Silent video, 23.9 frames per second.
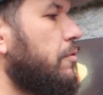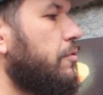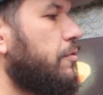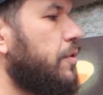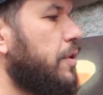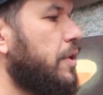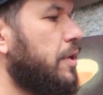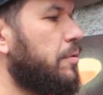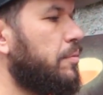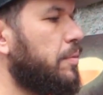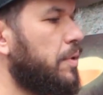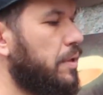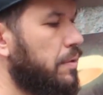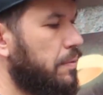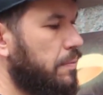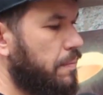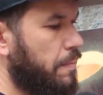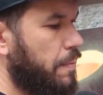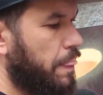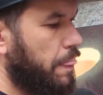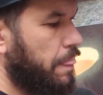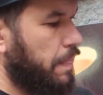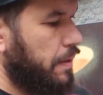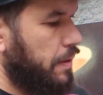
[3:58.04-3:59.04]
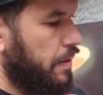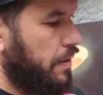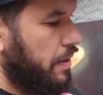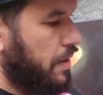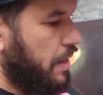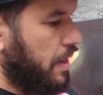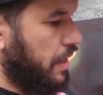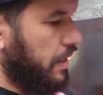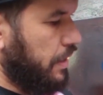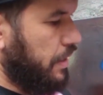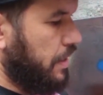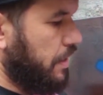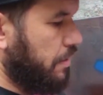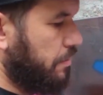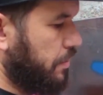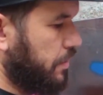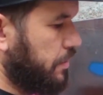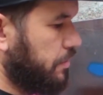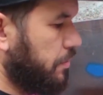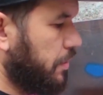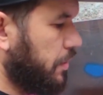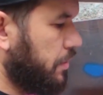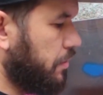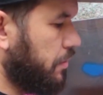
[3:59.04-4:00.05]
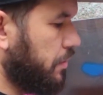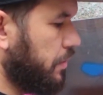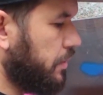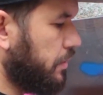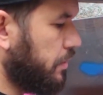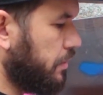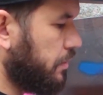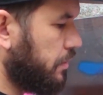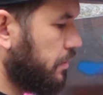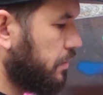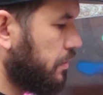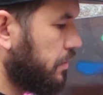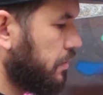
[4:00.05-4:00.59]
Firme. Aqui é a mesma coisa.